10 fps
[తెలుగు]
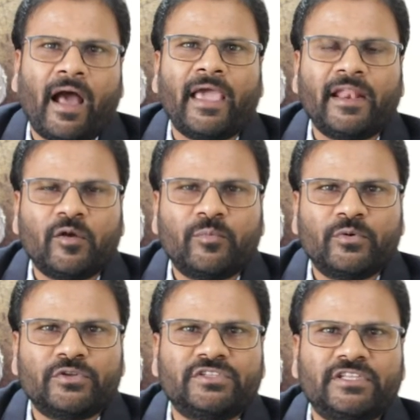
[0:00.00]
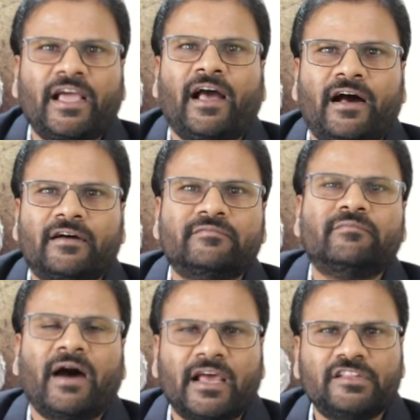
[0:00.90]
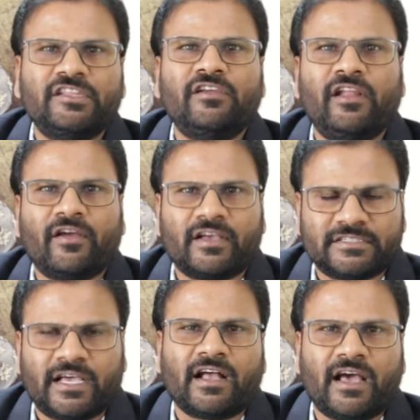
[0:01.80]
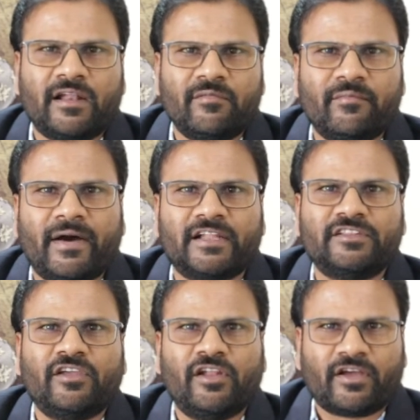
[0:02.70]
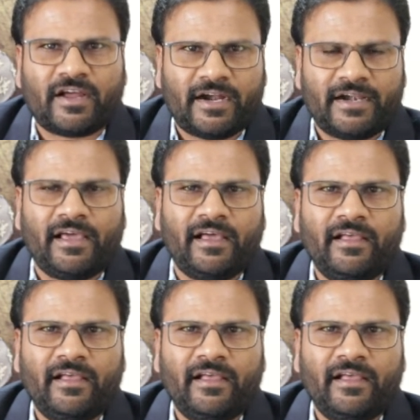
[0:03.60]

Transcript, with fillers: ఆయనకు పూర్తిగా భారతీయుల యొక్క సహకారం భారతీయుల యొక్క అండ